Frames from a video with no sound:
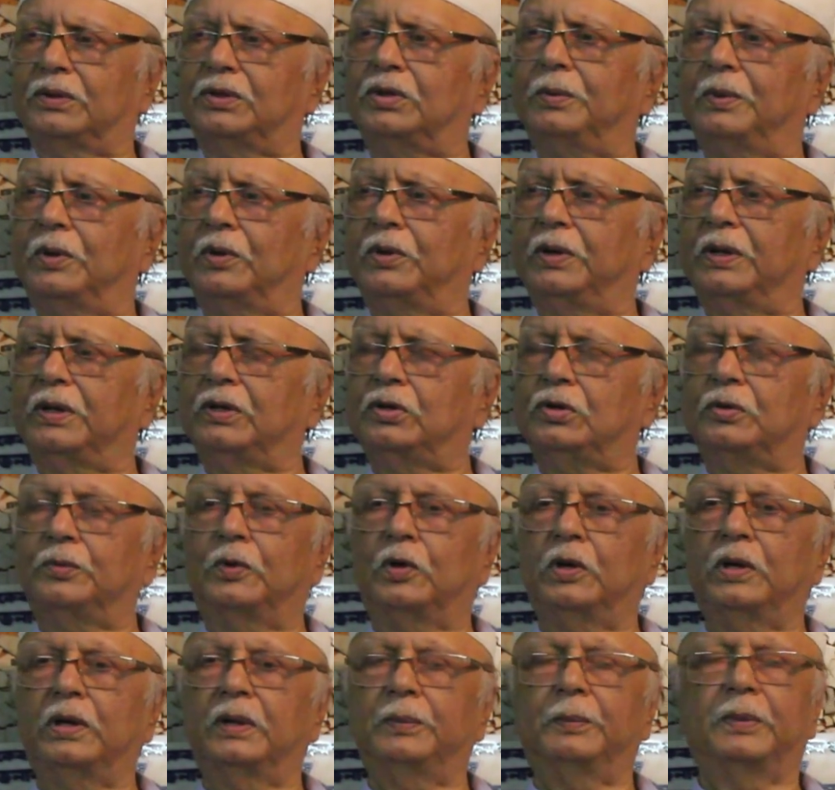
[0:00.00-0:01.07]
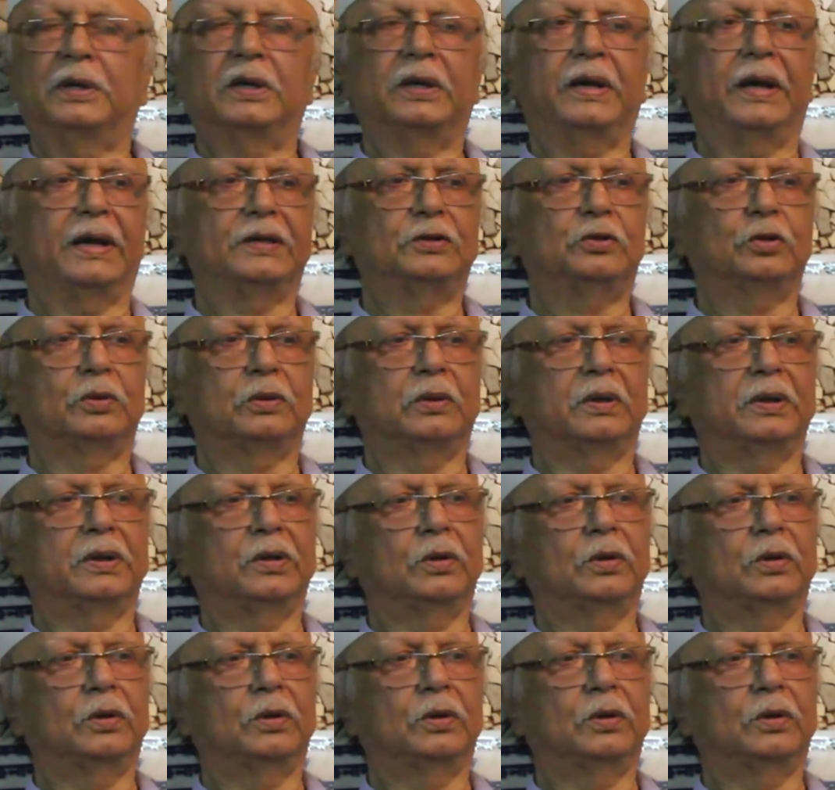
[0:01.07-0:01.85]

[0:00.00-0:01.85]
সময় অনেক কিছু বলে মানে একজন